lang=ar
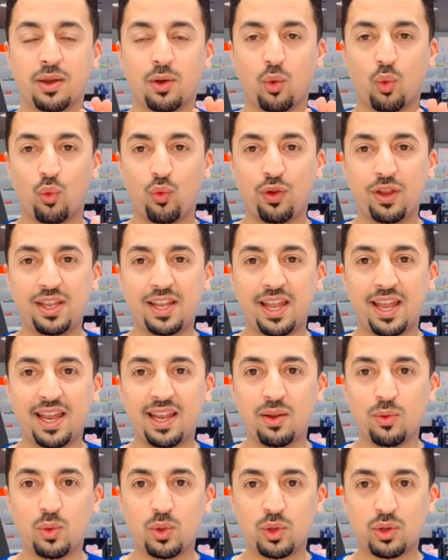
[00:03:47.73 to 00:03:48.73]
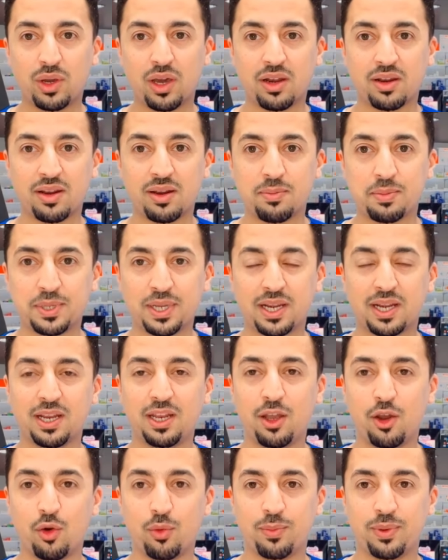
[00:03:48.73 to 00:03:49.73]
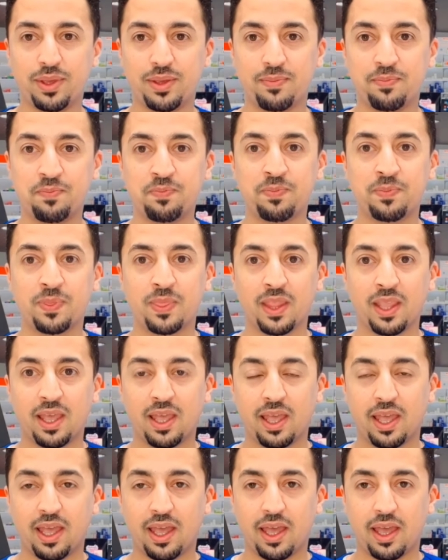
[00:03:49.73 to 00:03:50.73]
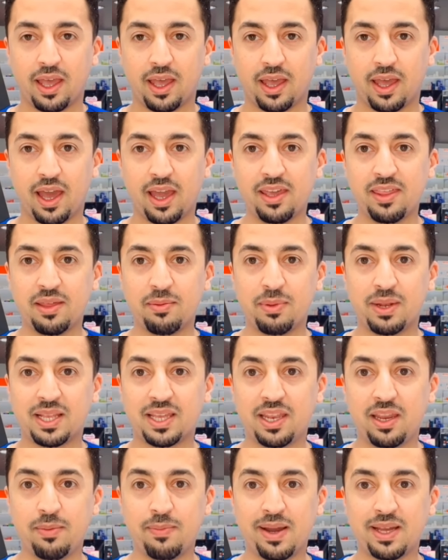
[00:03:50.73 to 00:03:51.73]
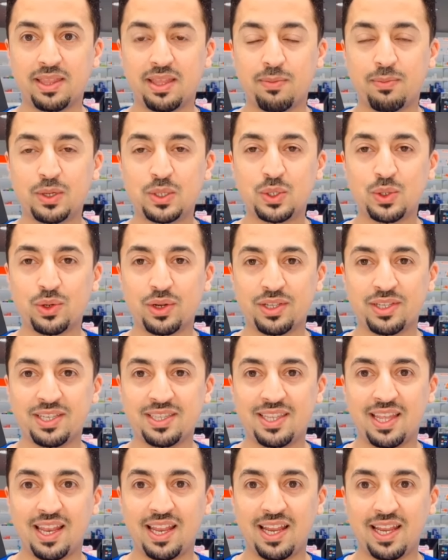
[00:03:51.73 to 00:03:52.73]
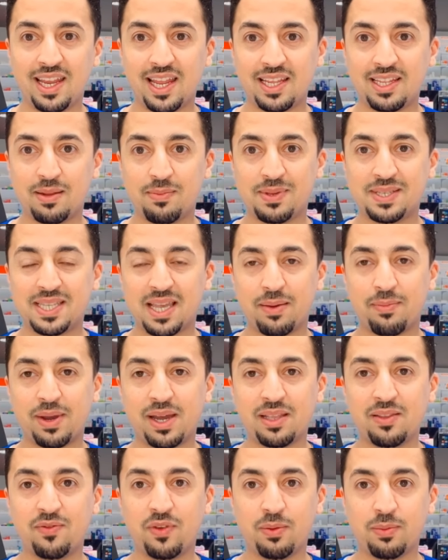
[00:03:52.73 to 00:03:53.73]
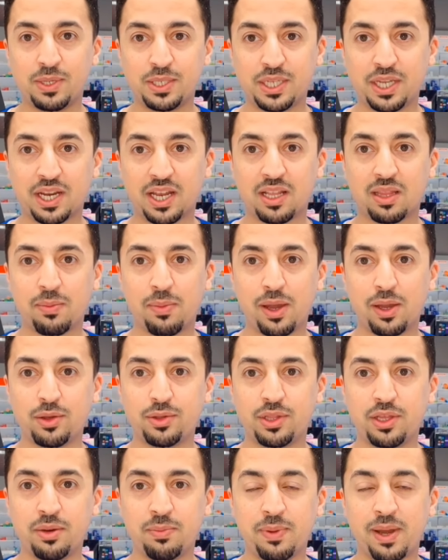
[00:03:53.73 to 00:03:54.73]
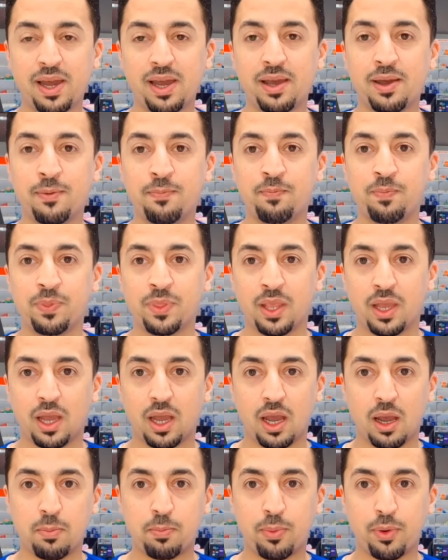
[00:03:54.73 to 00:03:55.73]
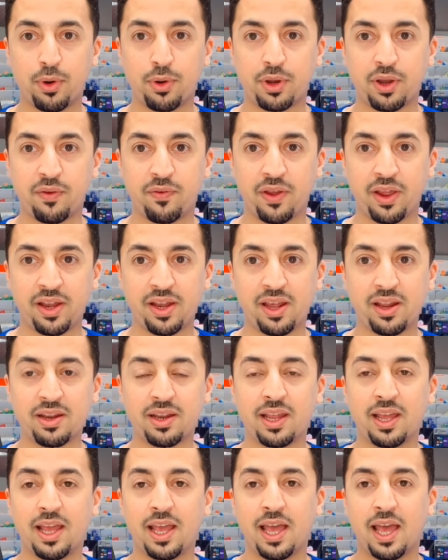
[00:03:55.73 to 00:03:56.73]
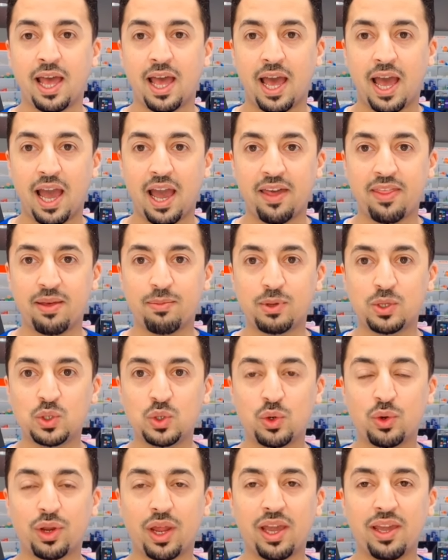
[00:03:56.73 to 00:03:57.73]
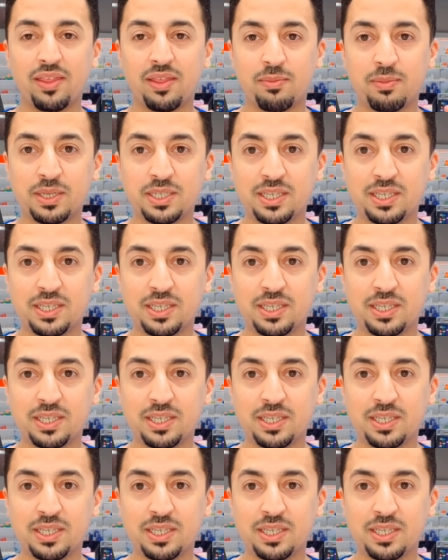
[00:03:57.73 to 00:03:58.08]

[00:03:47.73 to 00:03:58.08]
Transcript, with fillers: وفي الليل ويكرر بشكل يومي آه، أيضا من الكريمات المشهورة جدا لعلاج المسامات في من شركة بايو ديرما آه، بور ريفينر هذا مشهور أيضا من